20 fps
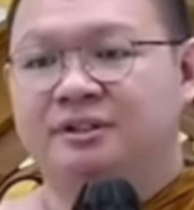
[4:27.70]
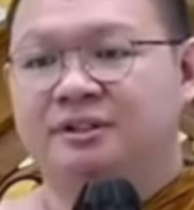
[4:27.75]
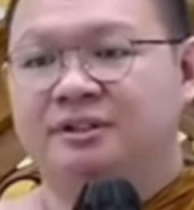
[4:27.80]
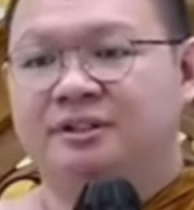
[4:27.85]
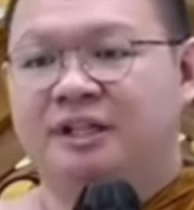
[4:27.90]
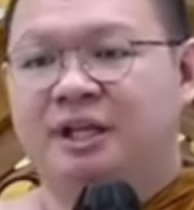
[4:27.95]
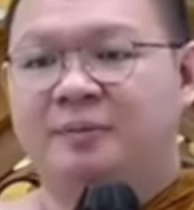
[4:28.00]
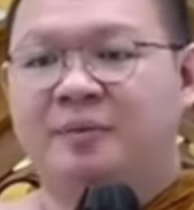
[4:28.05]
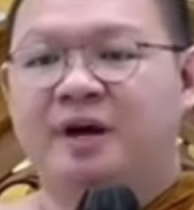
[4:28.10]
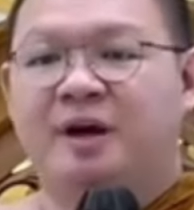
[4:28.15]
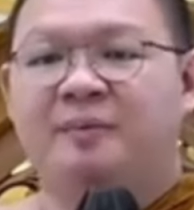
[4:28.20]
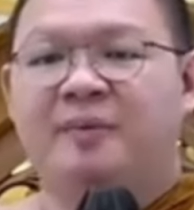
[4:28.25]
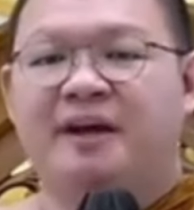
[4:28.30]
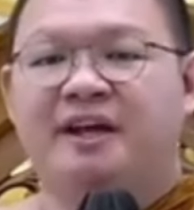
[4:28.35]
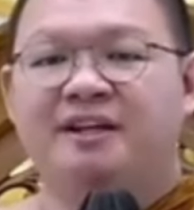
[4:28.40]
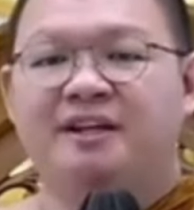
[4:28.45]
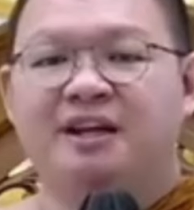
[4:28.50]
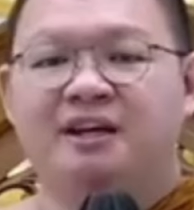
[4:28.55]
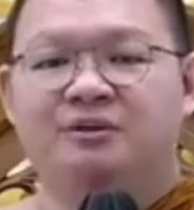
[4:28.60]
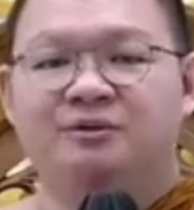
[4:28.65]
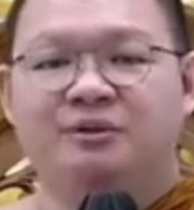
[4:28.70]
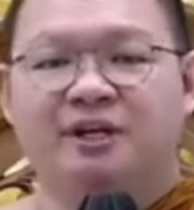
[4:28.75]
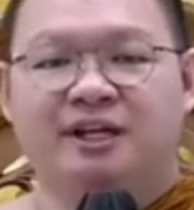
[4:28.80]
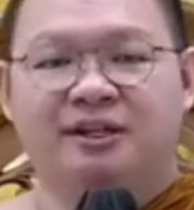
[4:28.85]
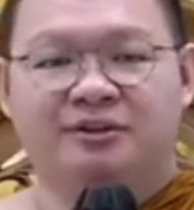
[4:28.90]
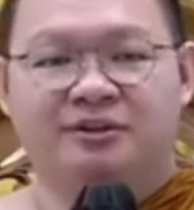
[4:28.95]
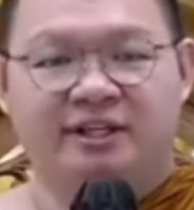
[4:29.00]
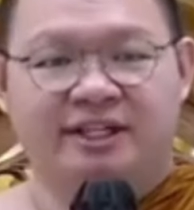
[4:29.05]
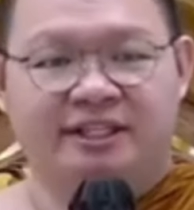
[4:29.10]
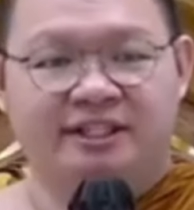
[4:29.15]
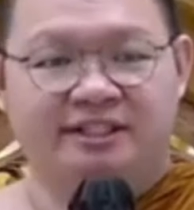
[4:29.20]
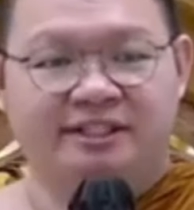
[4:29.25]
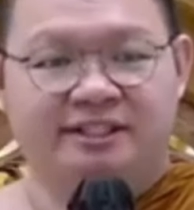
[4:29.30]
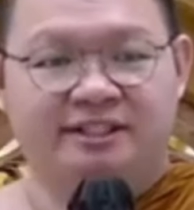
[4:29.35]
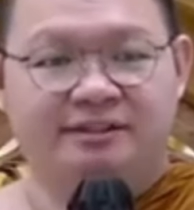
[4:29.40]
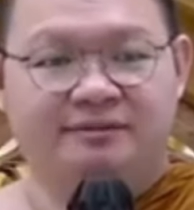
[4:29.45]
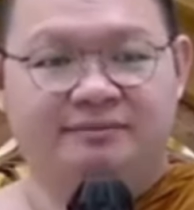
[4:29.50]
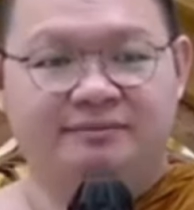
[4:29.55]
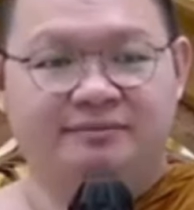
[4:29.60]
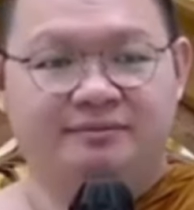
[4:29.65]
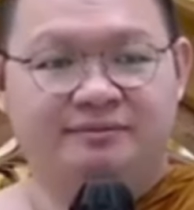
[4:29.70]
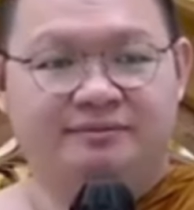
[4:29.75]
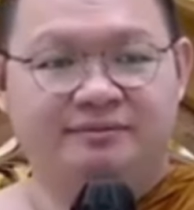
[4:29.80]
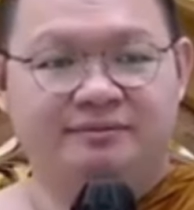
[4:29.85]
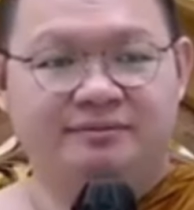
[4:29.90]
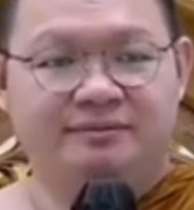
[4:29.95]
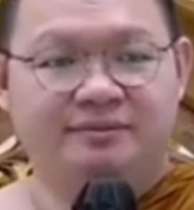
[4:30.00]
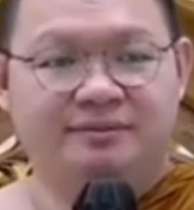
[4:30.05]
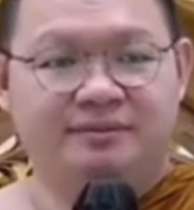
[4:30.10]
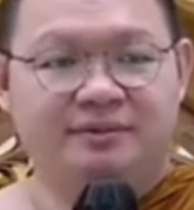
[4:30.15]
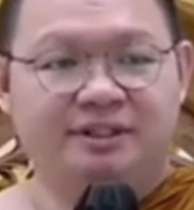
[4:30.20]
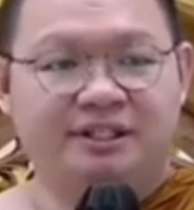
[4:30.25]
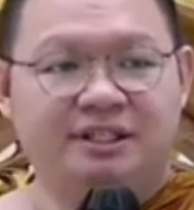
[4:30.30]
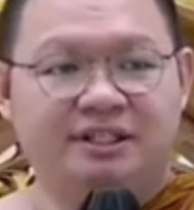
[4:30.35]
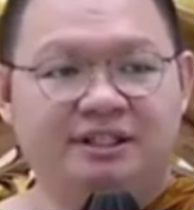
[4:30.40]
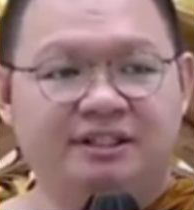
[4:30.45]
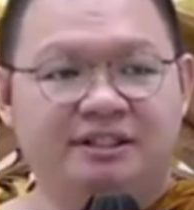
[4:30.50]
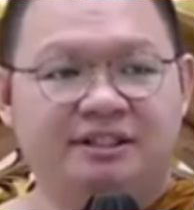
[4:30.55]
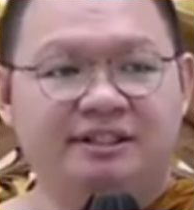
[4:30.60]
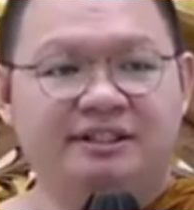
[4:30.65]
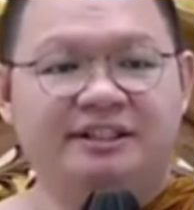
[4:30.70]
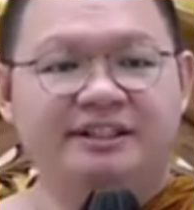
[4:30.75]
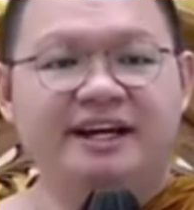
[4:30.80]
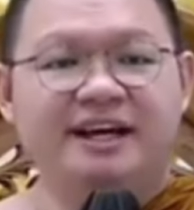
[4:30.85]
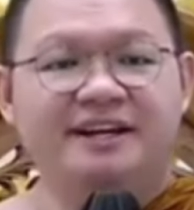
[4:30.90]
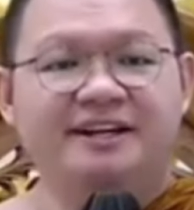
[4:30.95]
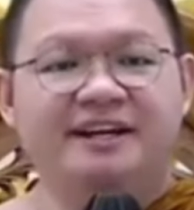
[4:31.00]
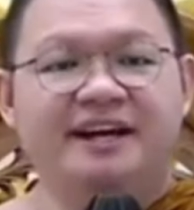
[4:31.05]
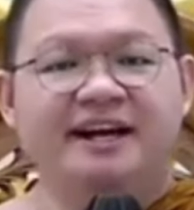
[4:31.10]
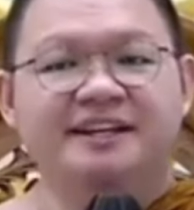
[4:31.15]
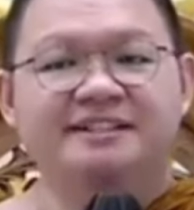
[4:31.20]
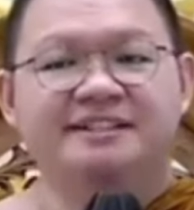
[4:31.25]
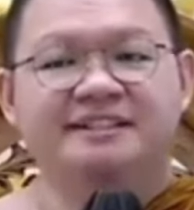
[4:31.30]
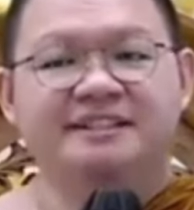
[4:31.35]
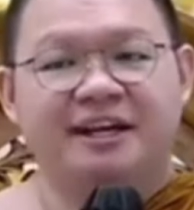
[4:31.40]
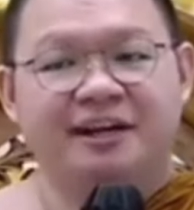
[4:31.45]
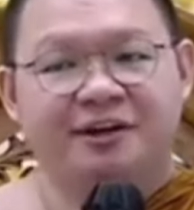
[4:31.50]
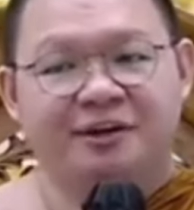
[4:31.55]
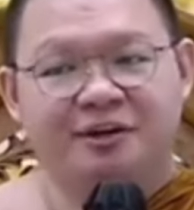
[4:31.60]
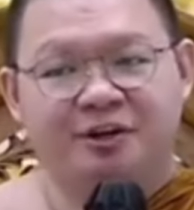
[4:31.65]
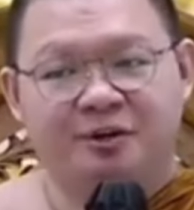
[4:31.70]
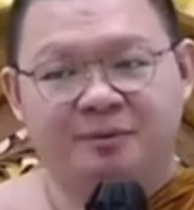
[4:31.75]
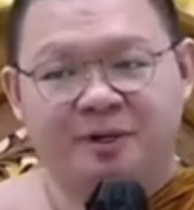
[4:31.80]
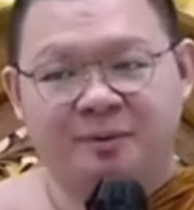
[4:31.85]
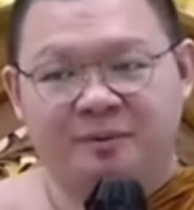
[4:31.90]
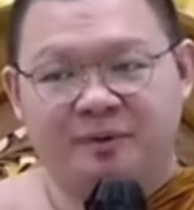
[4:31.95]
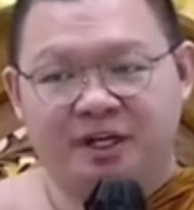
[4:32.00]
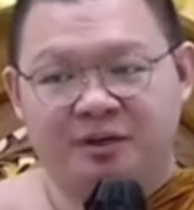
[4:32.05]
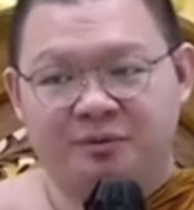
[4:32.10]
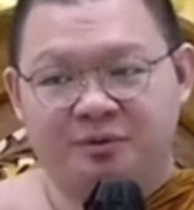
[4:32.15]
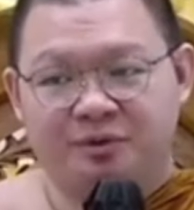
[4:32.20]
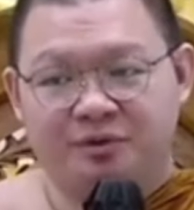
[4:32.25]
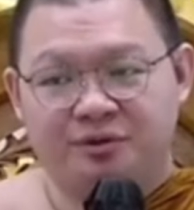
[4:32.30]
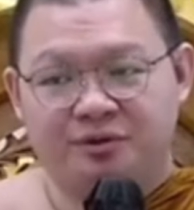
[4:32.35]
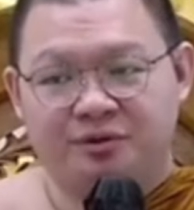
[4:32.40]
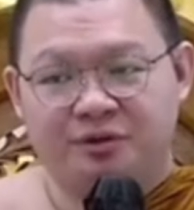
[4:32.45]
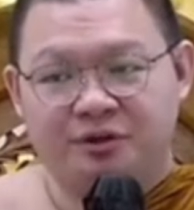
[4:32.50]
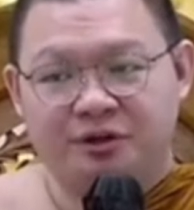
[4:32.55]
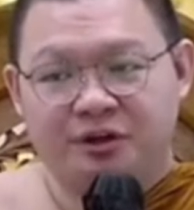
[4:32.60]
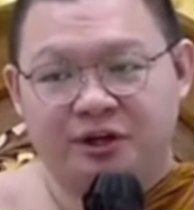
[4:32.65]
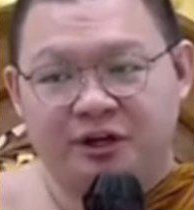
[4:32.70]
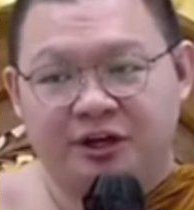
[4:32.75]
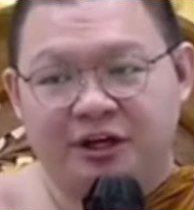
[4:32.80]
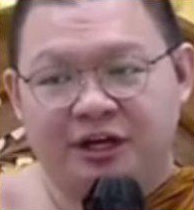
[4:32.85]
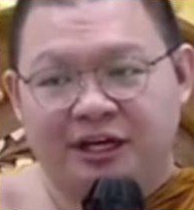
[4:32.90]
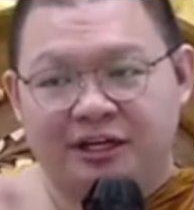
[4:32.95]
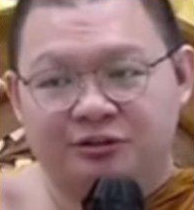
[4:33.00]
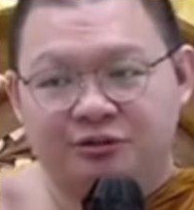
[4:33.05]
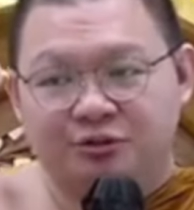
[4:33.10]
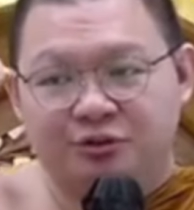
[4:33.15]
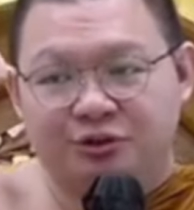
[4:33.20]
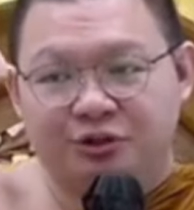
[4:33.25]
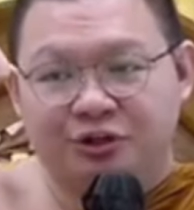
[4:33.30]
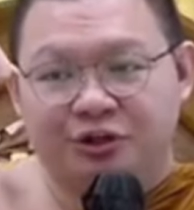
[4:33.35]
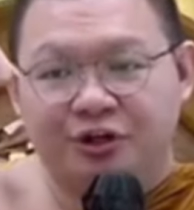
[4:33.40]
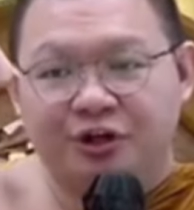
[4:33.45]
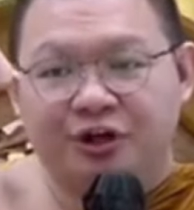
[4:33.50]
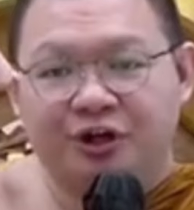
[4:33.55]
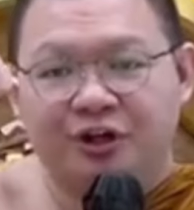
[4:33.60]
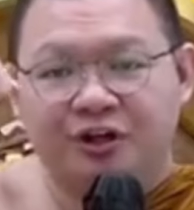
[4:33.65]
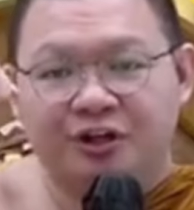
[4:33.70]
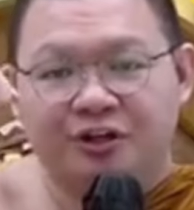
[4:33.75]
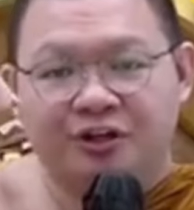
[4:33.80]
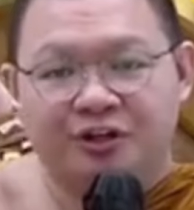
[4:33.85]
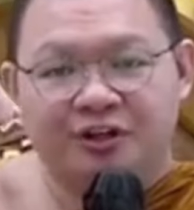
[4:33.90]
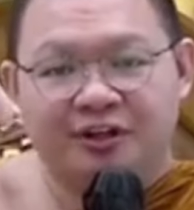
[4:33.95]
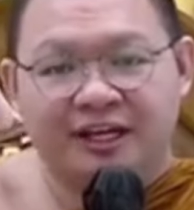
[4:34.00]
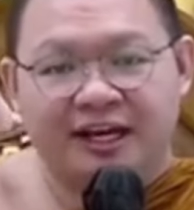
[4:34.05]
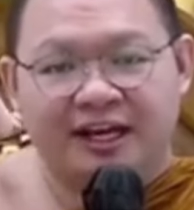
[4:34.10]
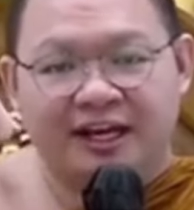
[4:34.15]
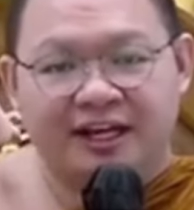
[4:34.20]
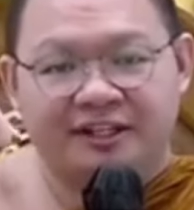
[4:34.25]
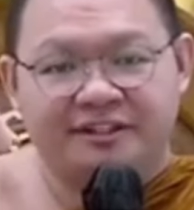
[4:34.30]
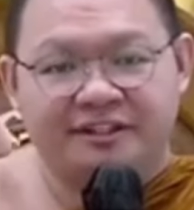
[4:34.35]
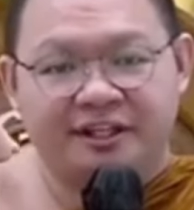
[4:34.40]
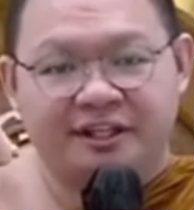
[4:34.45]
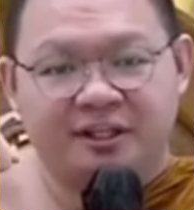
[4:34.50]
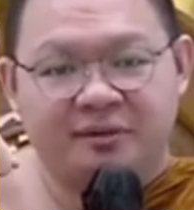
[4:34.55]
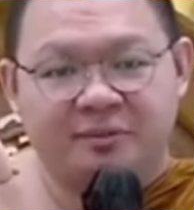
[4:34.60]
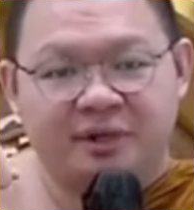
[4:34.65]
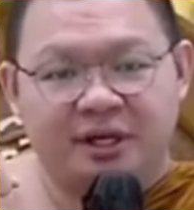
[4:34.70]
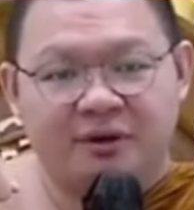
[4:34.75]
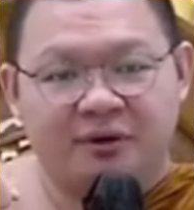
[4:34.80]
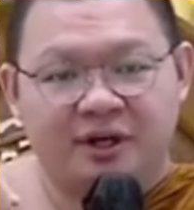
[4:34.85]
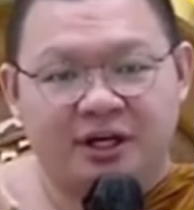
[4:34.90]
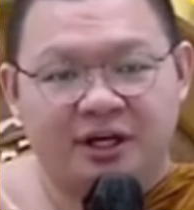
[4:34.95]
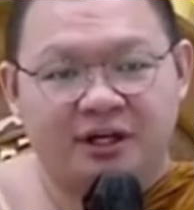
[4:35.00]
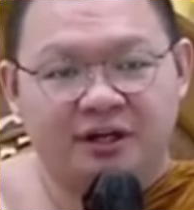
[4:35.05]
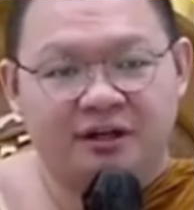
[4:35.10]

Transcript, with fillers: Tapi apa yang dilakukan orang ini? Dia dengan sendok Bapak Ibu langsung dorong lalatnya ke bawah